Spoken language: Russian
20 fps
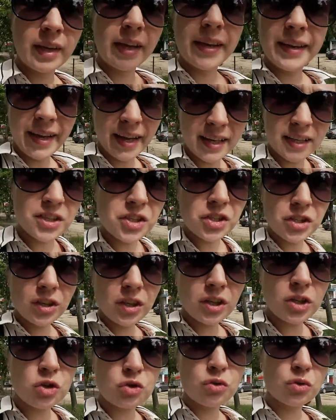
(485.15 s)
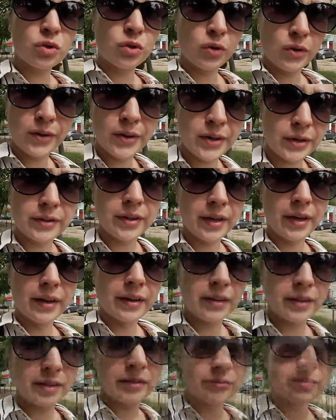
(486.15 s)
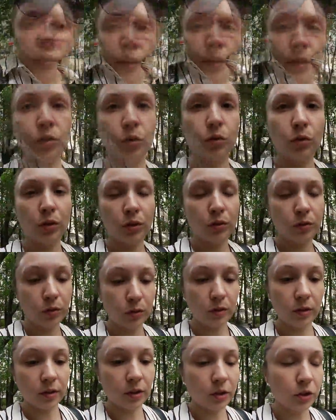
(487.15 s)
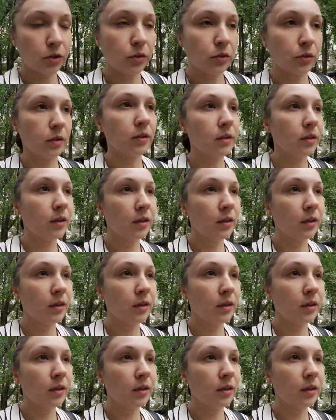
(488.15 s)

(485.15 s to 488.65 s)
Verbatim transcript: Я лично хожу только так. Иду я только что.